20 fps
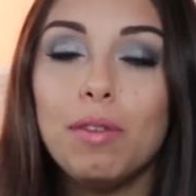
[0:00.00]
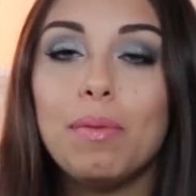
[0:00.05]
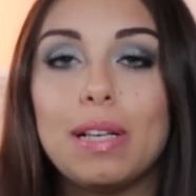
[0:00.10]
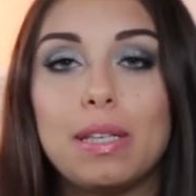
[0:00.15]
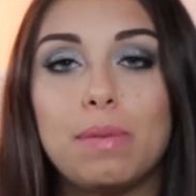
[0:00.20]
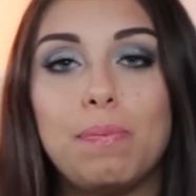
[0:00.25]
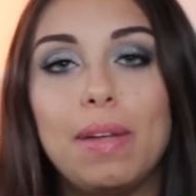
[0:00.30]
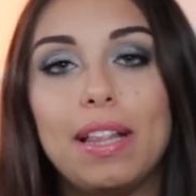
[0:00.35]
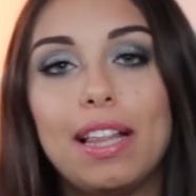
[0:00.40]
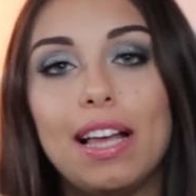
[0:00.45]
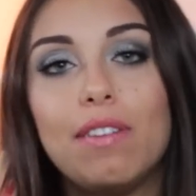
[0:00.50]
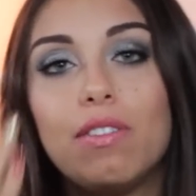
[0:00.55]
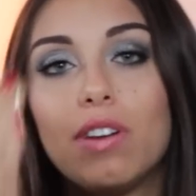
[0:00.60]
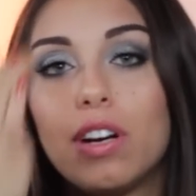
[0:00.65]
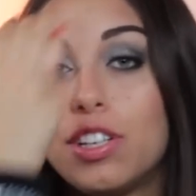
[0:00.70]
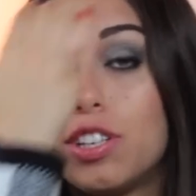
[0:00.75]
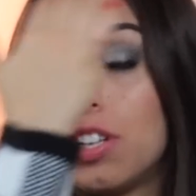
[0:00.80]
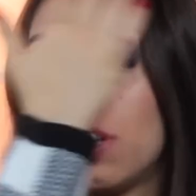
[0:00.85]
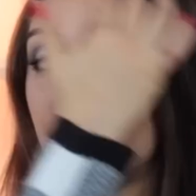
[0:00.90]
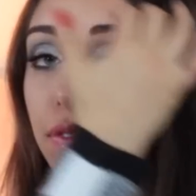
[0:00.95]
io mi aspettavo
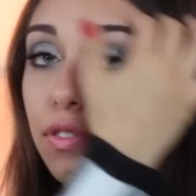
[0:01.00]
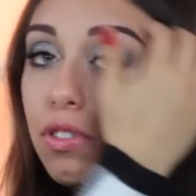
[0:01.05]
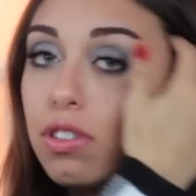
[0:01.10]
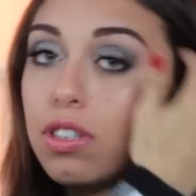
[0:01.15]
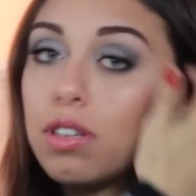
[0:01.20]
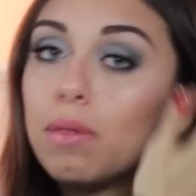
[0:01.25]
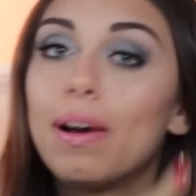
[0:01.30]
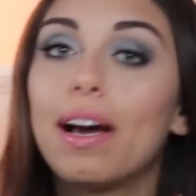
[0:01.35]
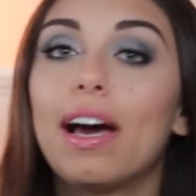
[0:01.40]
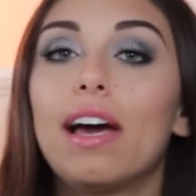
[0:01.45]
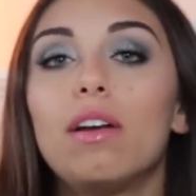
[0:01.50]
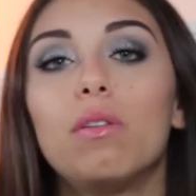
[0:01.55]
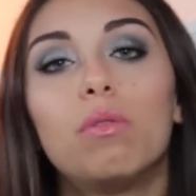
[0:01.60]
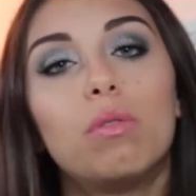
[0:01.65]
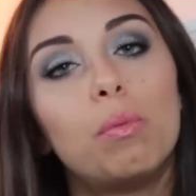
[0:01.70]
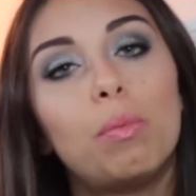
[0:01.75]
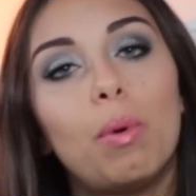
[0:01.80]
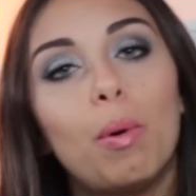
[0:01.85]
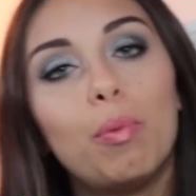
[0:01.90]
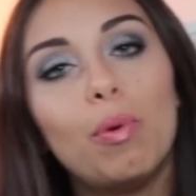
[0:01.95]
che ce ne fosse magari
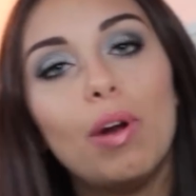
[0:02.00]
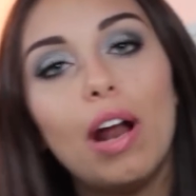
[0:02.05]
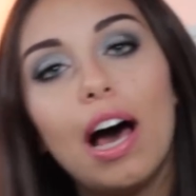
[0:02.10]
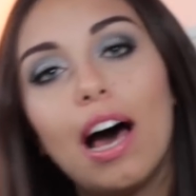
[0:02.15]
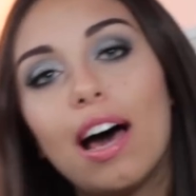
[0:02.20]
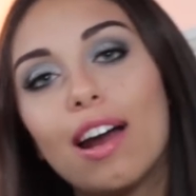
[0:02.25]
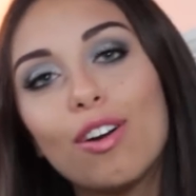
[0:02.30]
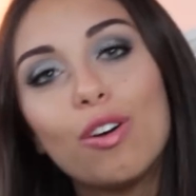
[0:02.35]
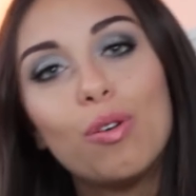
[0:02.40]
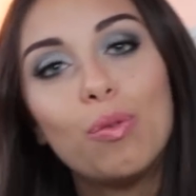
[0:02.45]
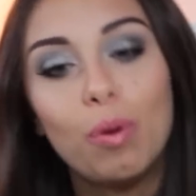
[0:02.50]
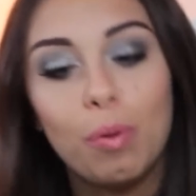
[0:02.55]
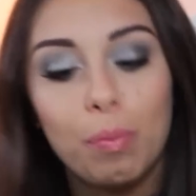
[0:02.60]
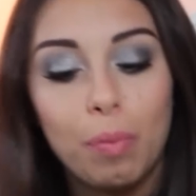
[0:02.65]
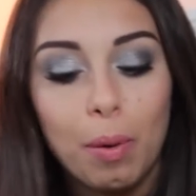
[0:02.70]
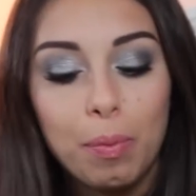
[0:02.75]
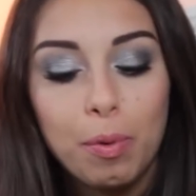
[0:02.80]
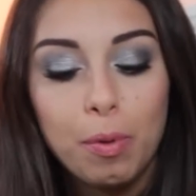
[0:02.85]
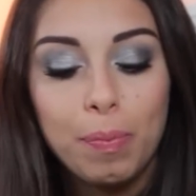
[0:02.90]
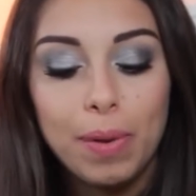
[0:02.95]
uno un po' più largo uno un
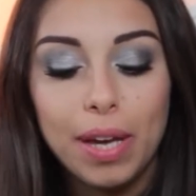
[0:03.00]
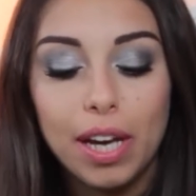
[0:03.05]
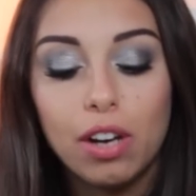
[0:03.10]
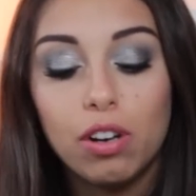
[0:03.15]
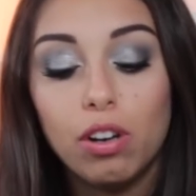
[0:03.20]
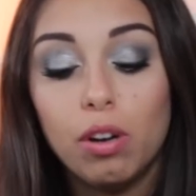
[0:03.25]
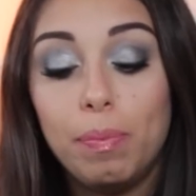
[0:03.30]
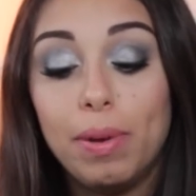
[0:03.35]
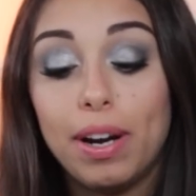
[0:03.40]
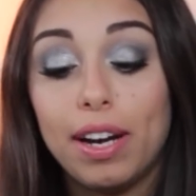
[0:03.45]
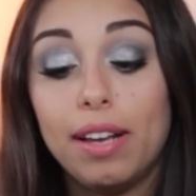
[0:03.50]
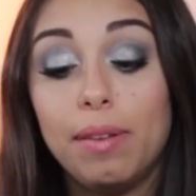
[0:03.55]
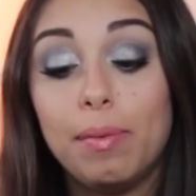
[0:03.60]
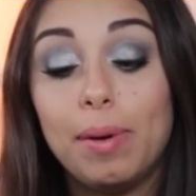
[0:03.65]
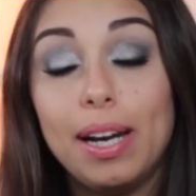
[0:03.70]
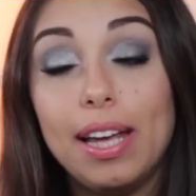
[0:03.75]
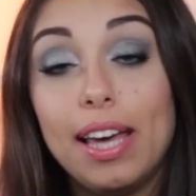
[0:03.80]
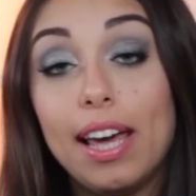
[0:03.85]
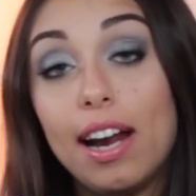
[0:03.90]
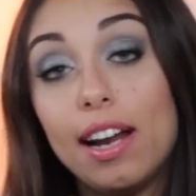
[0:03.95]
po' più piccolo per
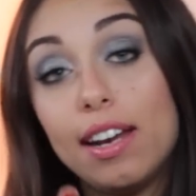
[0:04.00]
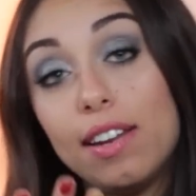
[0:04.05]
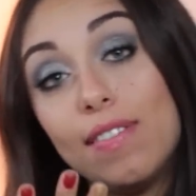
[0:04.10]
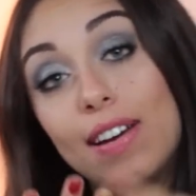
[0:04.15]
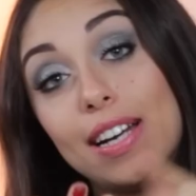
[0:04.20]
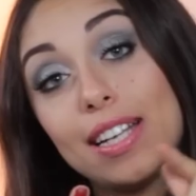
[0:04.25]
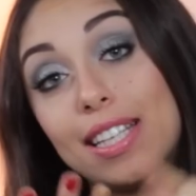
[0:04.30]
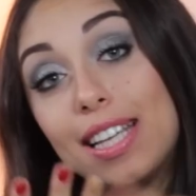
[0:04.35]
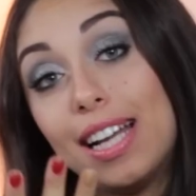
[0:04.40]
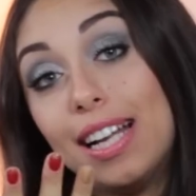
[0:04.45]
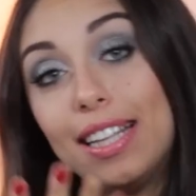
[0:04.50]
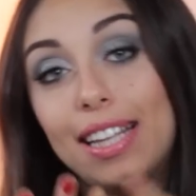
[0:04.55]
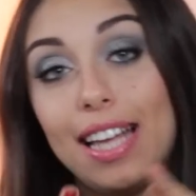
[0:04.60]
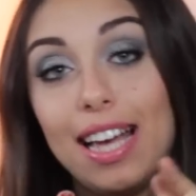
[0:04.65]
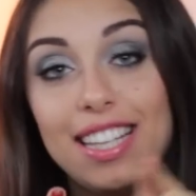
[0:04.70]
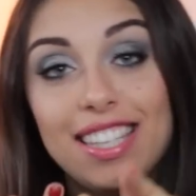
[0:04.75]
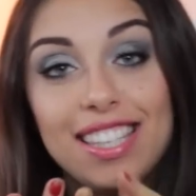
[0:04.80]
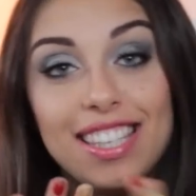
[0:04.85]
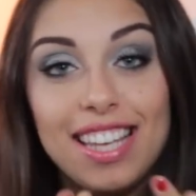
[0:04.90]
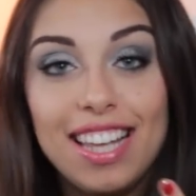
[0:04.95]
rimanere a diverse
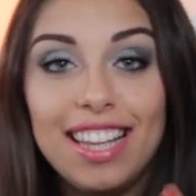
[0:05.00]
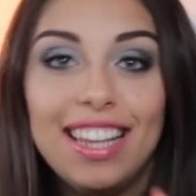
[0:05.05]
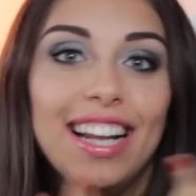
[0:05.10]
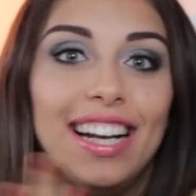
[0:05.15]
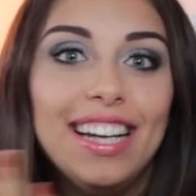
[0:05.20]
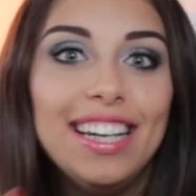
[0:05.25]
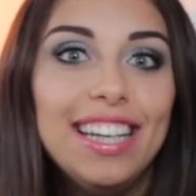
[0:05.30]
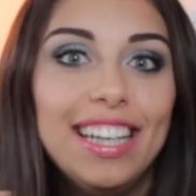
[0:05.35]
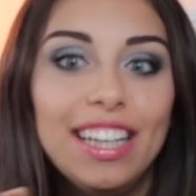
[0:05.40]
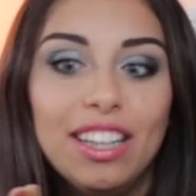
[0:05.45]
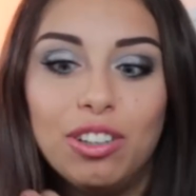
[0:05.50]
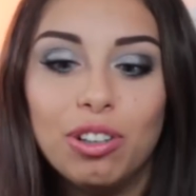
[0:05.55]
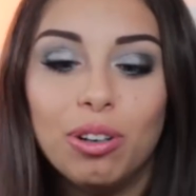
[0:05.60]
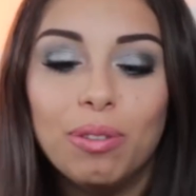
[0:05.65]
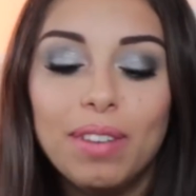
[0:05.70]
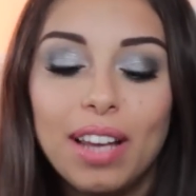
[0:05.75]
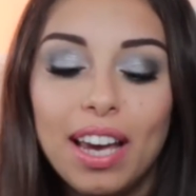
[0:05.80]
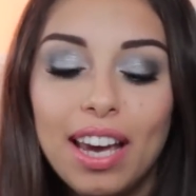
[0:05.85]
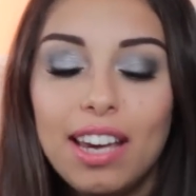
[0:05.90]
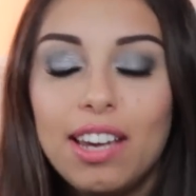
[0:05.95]
altezze del
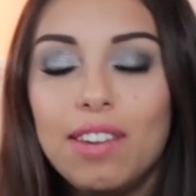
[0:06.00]
dito